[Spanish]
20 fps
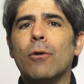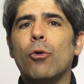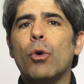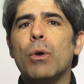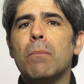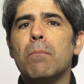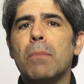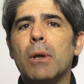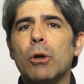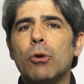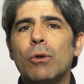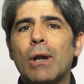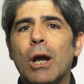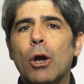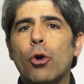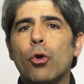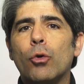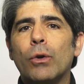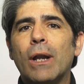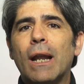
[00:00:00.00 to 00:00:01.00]
o
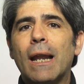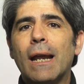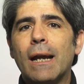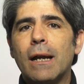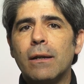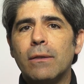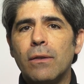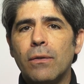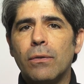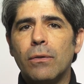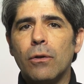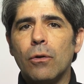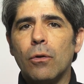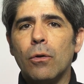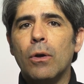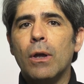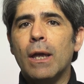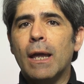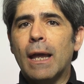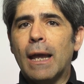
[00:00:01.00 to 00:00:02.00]
empeora con el ejercicio,